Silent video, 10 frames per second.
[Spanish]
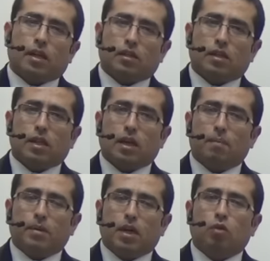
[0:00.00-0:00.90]
quizás a
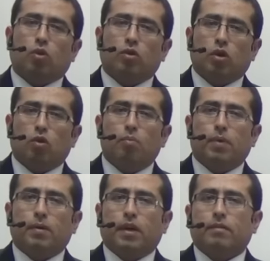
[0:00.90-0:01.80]
caminar cuando era
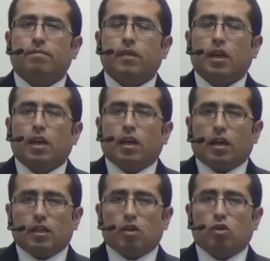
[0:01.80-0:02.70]
un bebé,
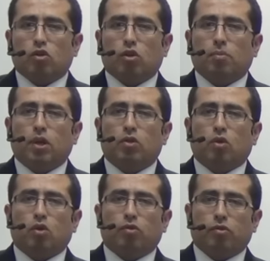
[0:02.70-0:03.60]
ese
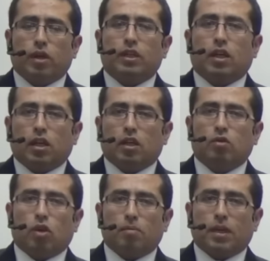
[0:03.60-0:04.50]
conocimiento lo fue
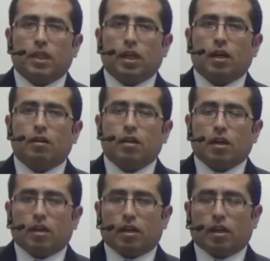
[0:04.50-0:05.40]
adquiriendo de manera
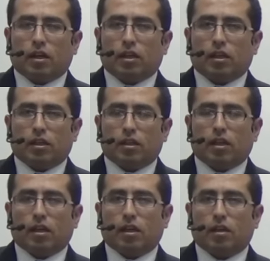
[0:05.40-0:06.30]
eh,
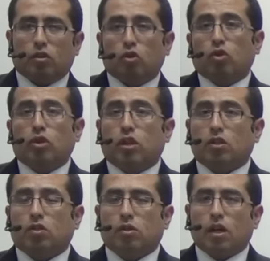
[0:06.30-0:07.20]
eh, no
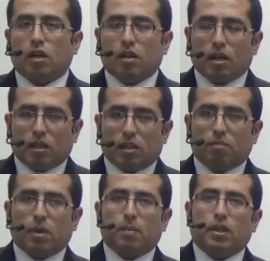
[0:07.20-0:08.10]
intencional,
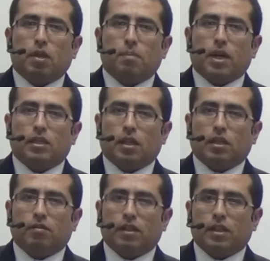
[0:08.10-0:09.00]
simplemente para
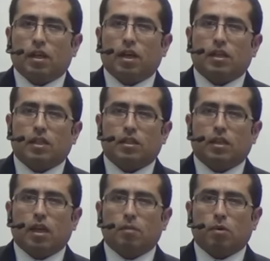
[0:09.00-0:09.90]
satisfacer la
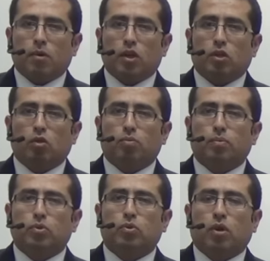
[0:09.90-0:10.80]
necesidad de moverse de un
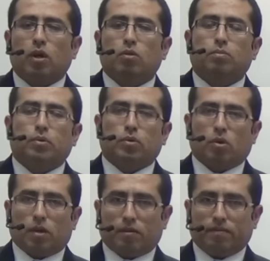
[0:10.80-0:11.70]
punto A a un
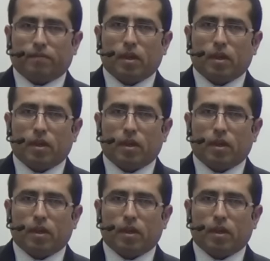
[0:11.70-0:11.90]
punto B.